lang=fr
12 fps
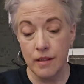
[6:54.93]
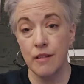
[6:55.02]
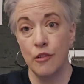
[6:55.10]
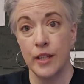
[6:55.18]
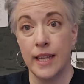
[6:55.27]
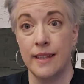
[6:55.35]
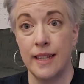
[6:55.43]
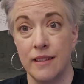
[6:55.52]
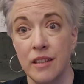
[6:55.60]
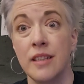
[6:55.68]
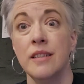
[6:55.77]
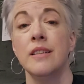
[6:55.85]
le
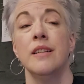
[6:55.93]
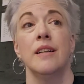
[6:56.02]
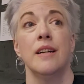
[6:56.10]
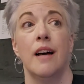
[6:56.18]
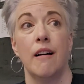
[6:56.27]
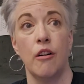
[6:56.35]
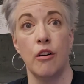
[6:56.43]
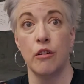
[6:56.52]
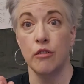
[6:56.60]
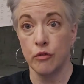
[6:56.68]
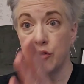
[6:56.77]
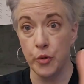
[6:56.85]
Canada
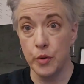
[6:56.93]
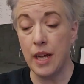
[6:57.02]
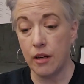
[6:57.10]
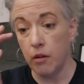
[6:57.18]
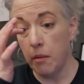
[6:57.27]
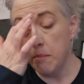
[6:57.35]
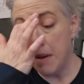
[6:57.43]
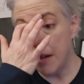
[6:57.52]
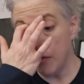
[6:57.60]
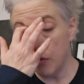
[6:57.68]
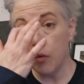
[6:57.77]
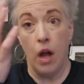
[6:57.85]
a deux langues.
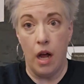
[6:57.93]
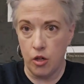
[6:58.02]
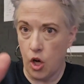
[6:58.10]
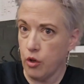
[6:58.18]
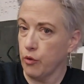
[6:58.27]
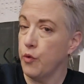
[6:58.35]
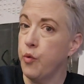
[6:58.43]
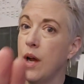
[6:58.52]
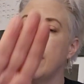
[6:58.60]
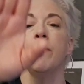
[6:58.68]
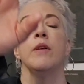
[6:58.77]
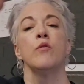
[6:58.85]
Mais encore une
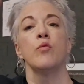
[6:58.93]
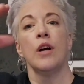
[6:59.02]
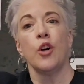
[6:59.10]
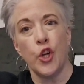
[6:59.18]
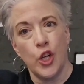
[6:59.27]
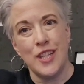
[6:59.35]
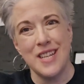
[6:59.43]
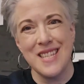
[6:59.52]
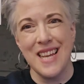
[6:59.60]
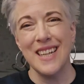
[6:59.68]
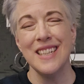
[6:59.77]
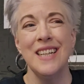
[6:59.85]
fois, tout en
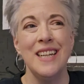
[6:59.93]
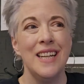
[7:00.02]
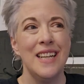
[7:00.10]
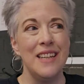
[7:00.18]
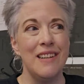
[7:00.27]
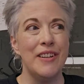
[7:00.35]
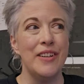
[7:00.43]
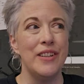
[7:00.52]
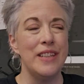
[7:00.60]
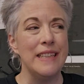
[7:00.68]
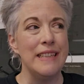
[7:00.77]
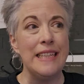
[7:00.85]
reconnaissant les,
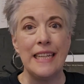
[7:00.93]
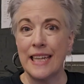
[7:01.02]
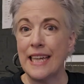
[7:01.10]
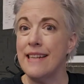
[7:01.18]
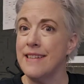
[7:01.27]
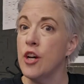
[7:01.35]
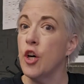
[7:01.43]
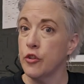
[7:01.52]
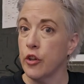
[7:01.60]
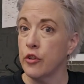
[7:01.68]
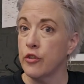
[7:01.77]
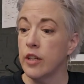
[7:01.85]
les réalités
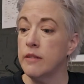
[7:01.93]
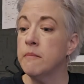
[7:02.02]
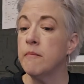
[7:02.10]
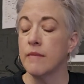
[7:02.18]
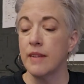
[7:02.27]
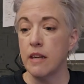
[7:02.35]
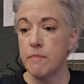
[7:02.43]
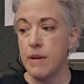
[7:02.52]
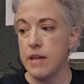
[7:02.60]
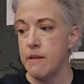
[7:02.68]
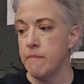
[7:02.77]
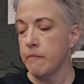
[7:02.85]
autochtones dans le
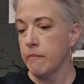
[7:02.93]
pays.